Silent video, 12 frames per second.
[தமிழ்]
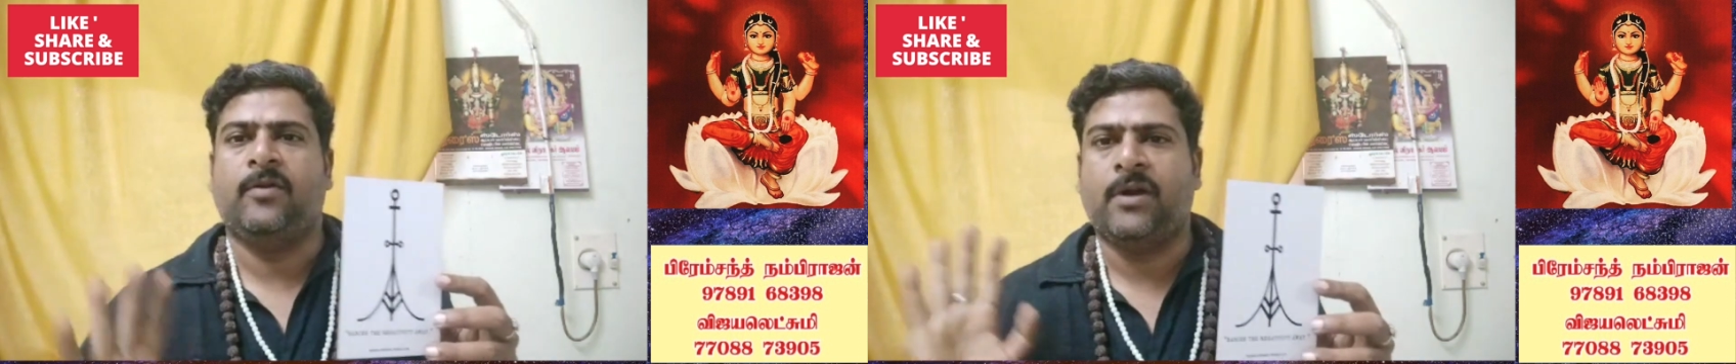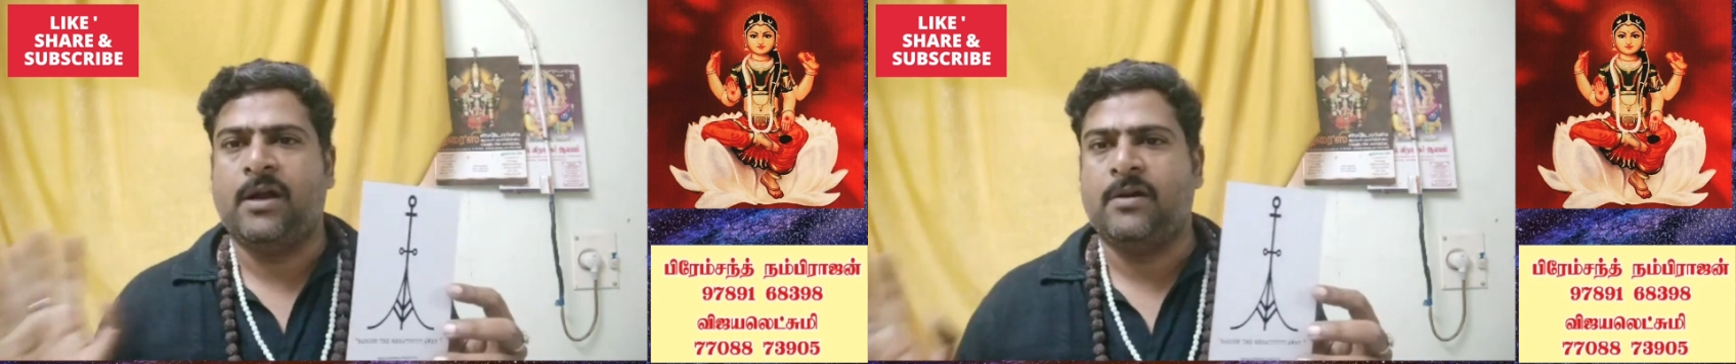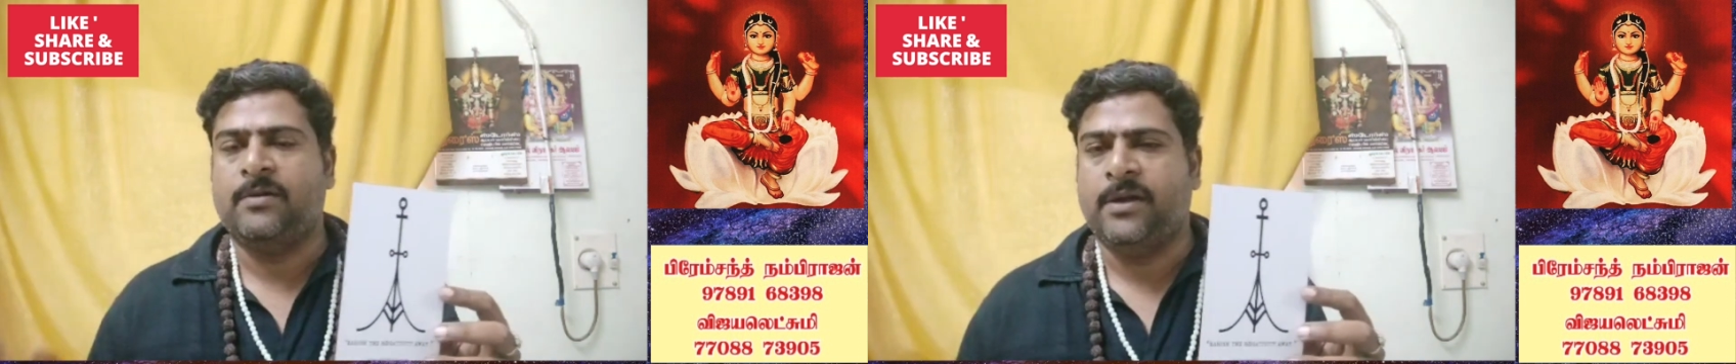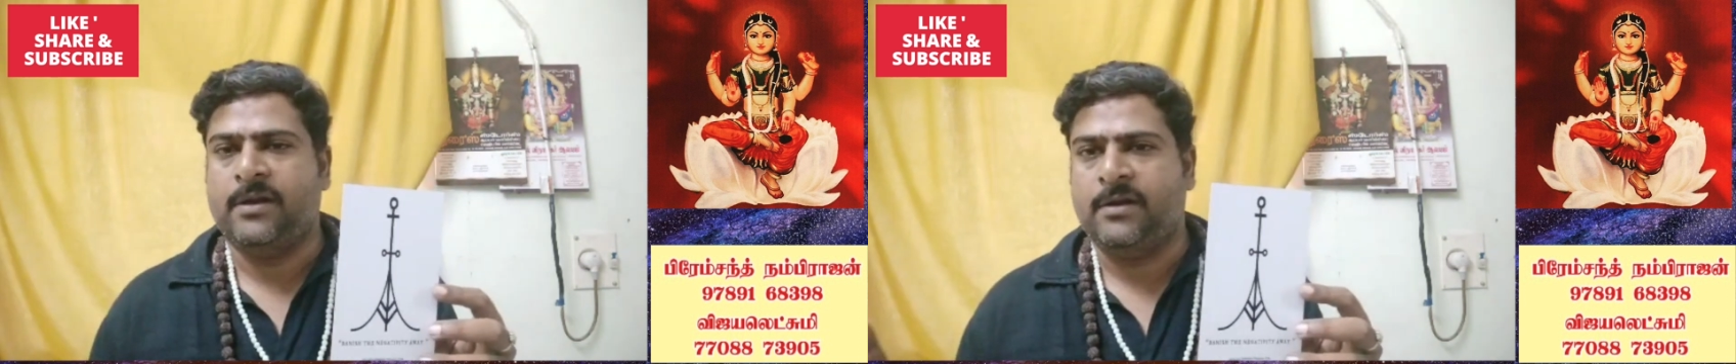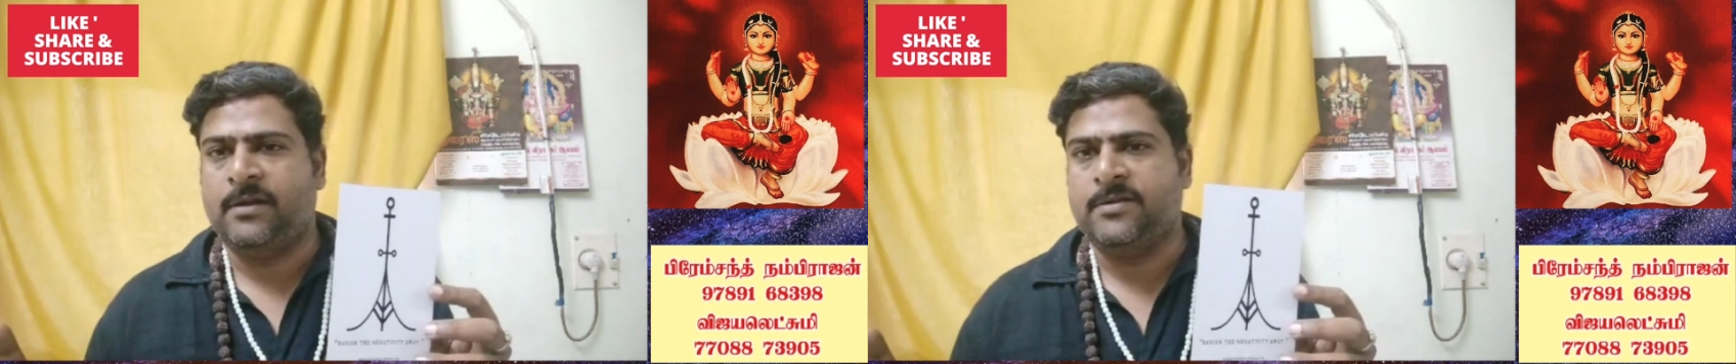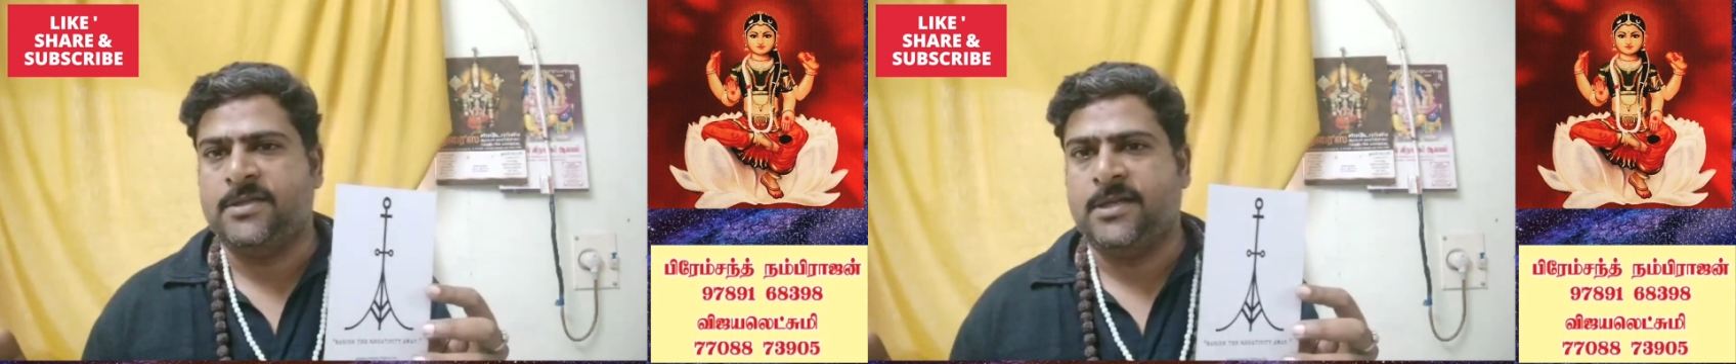ஒரு ஆளும் இருக்க
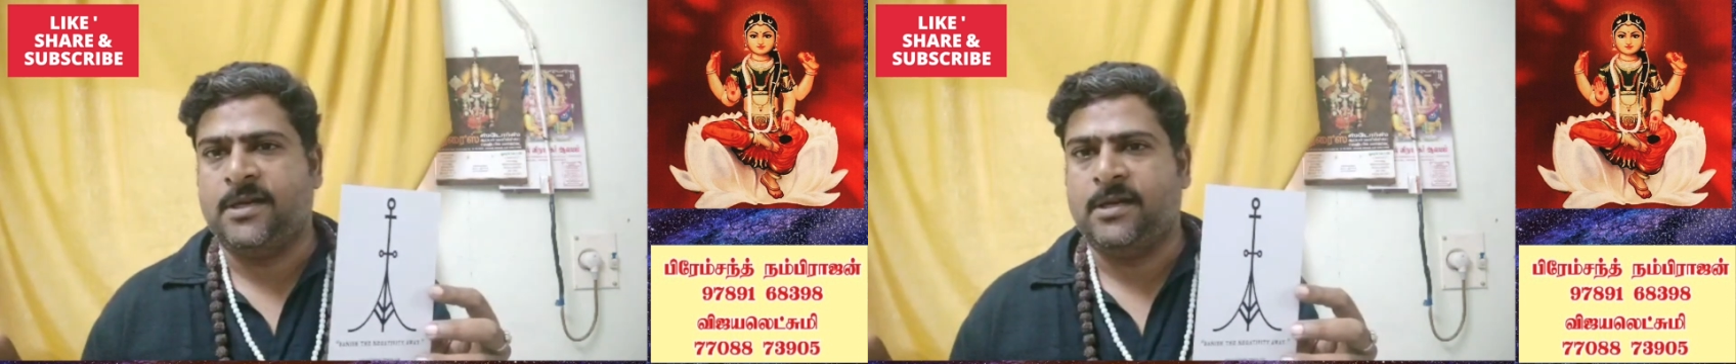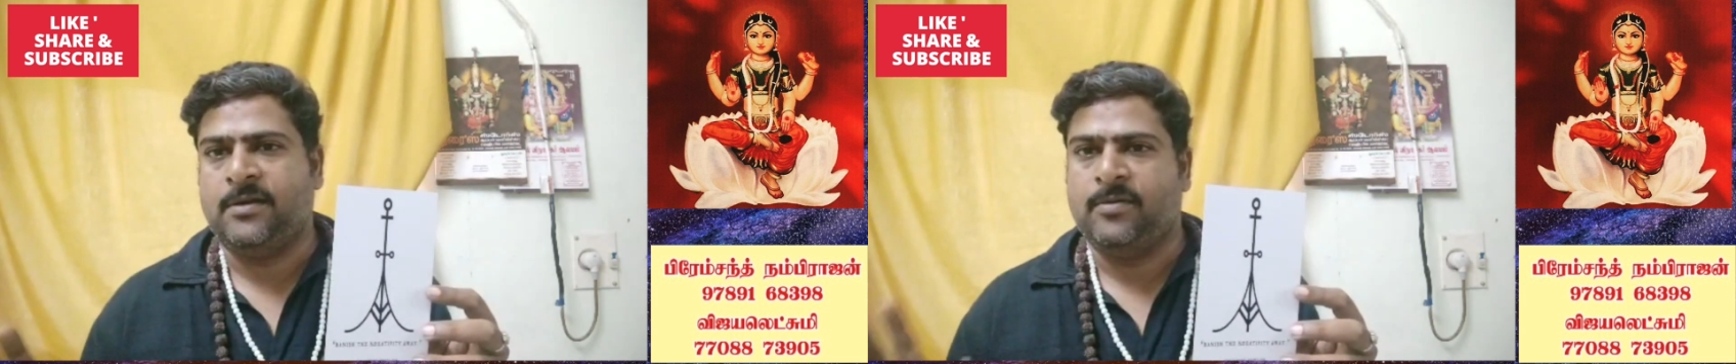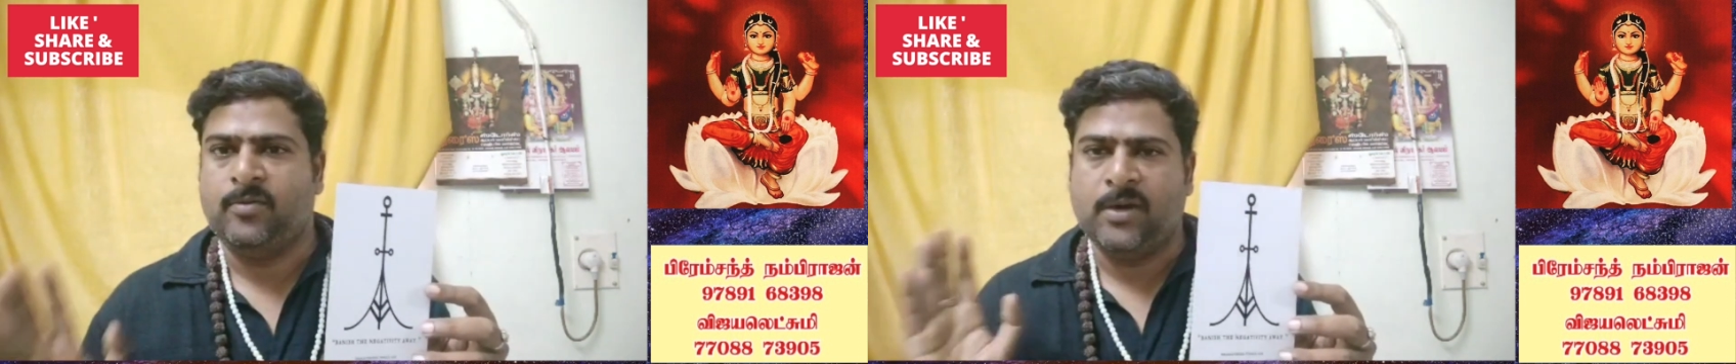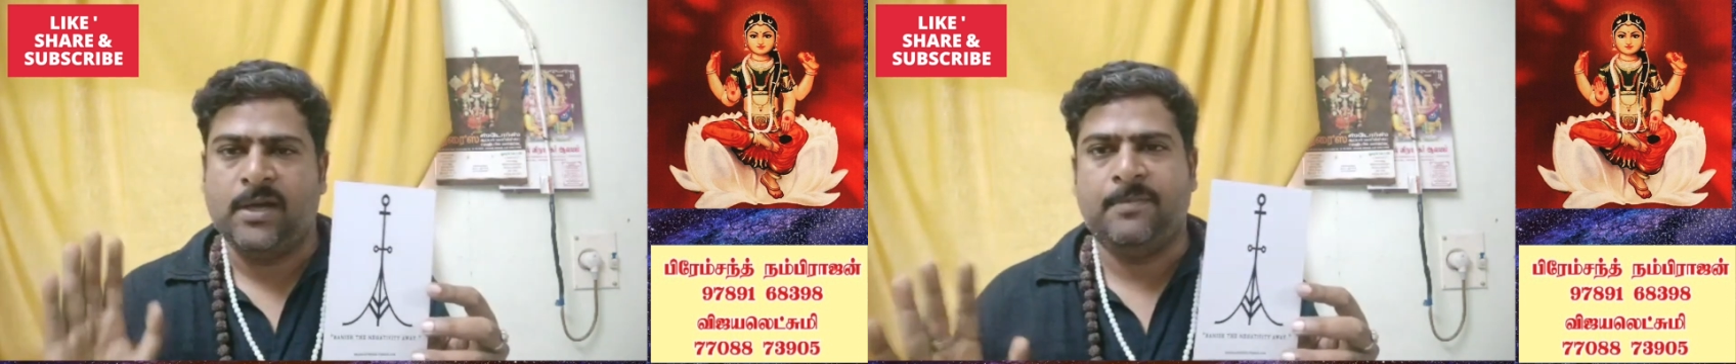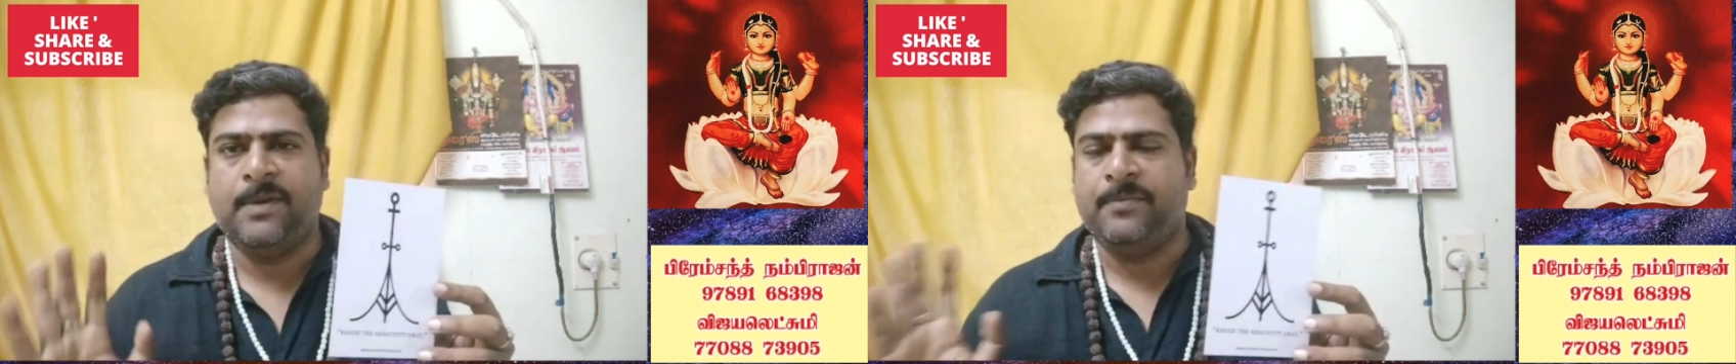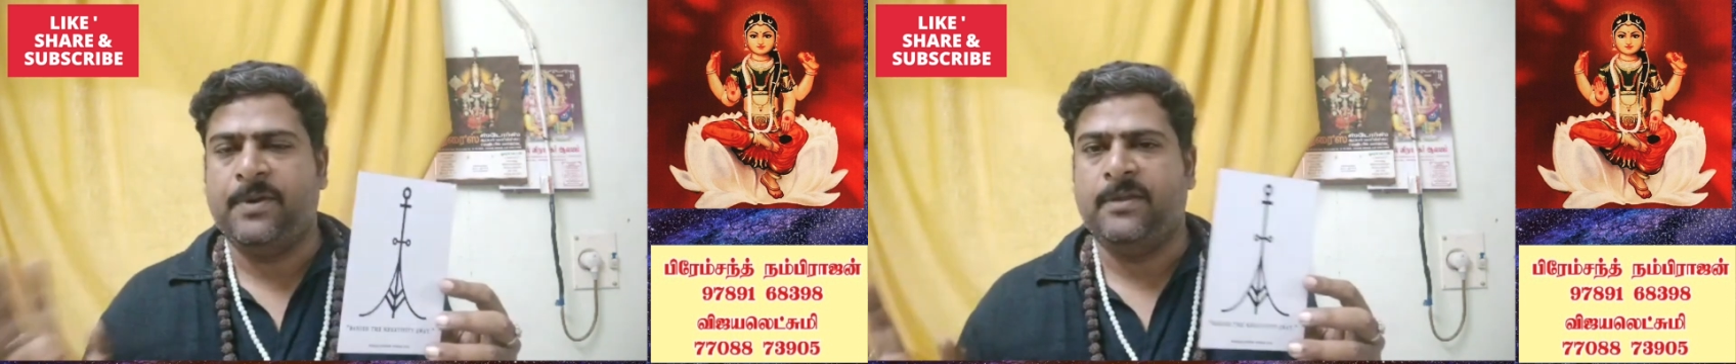தான் செய்கிறாங்க
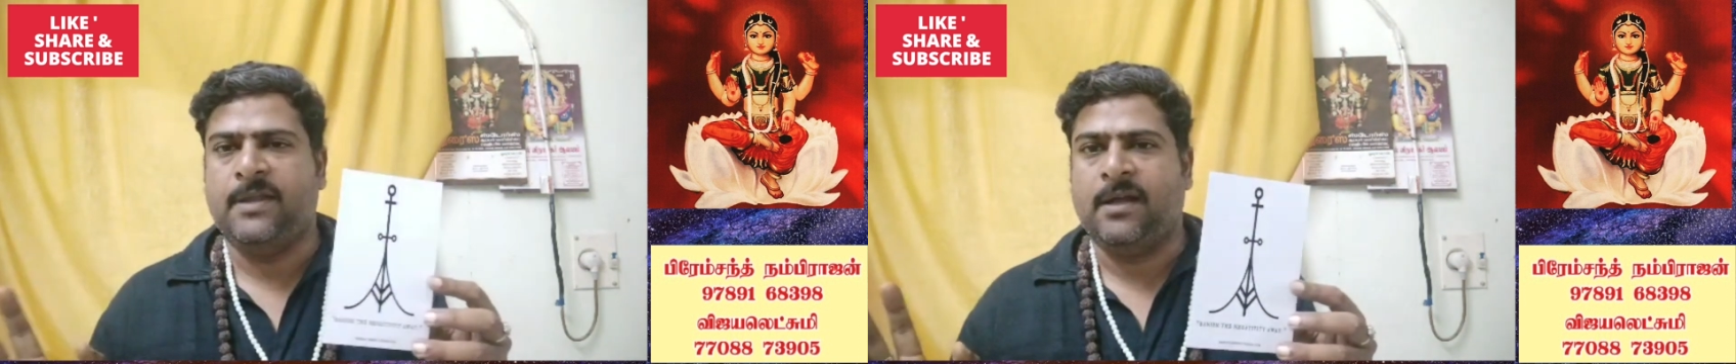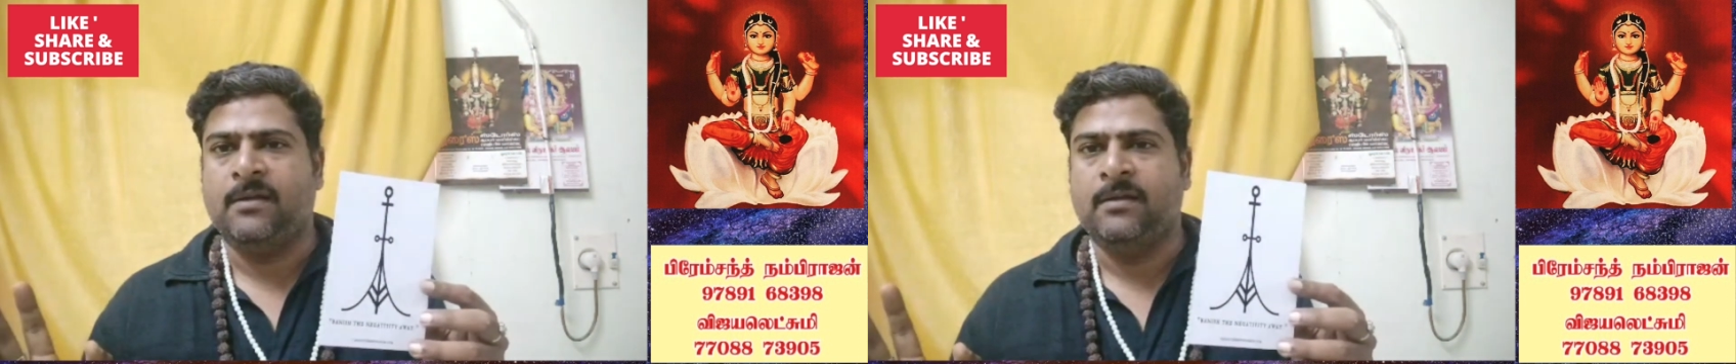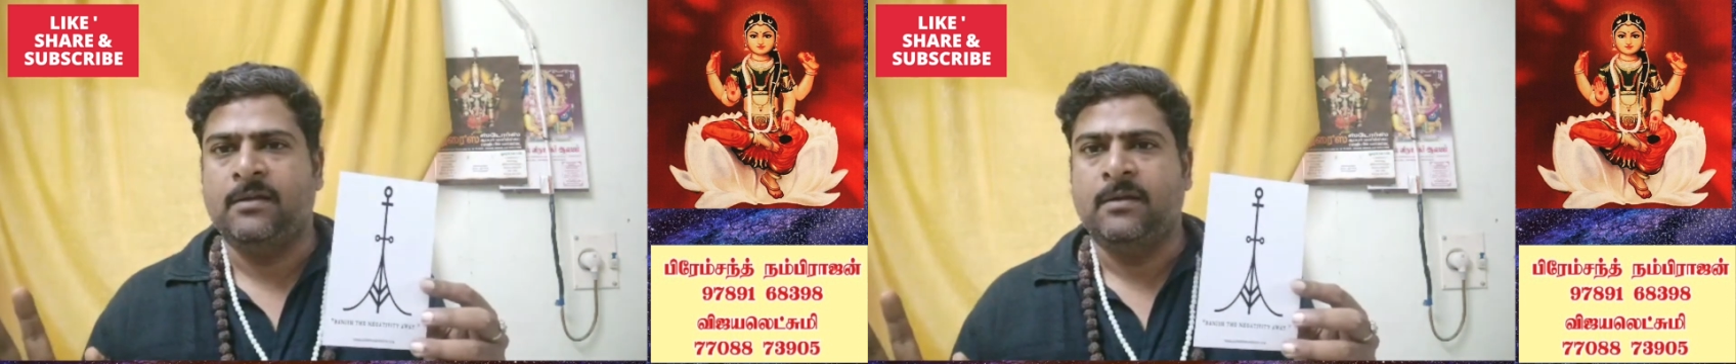உலகமே அப்படித்தான்